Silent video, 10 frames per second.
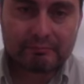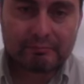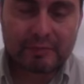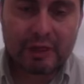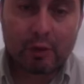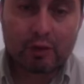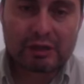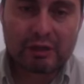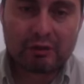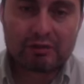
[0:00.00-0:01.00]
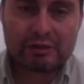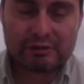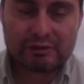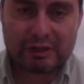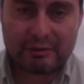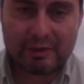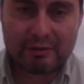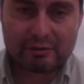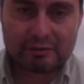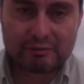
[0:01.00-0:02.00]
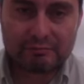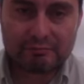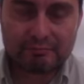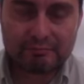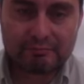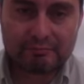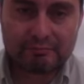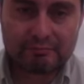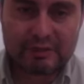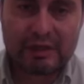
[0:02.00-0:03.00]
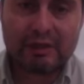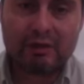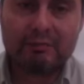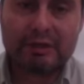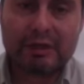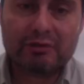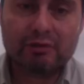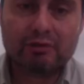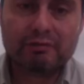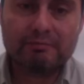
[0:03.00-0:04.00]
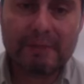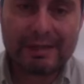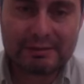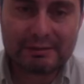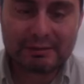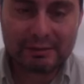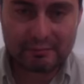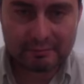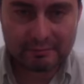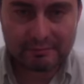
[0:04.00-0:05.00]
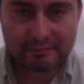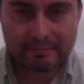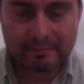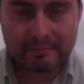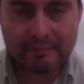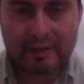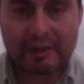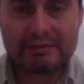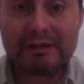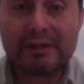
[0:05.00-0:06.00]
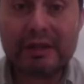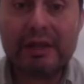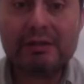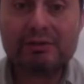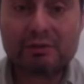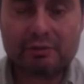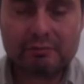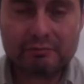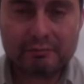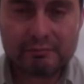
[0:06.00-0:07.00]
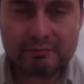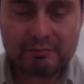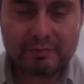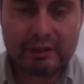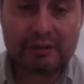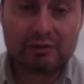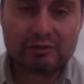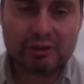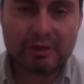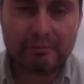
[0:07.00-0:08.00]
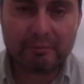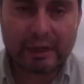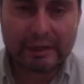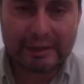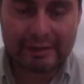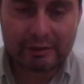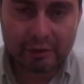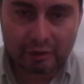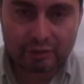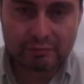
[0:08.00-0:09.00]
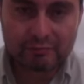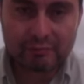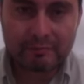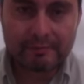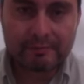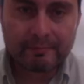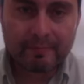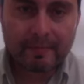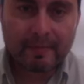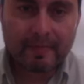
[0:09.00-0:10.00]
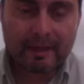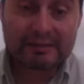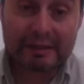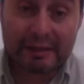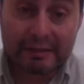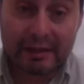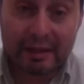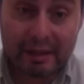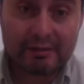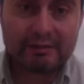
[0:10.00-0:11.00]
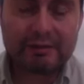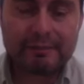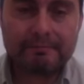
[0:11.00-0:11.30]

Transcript: y luchan contra esos enemigos. Y en el nombre de Jesús vencen. Así que te insto en estos tiempos a creer en Dios a ser inteligente,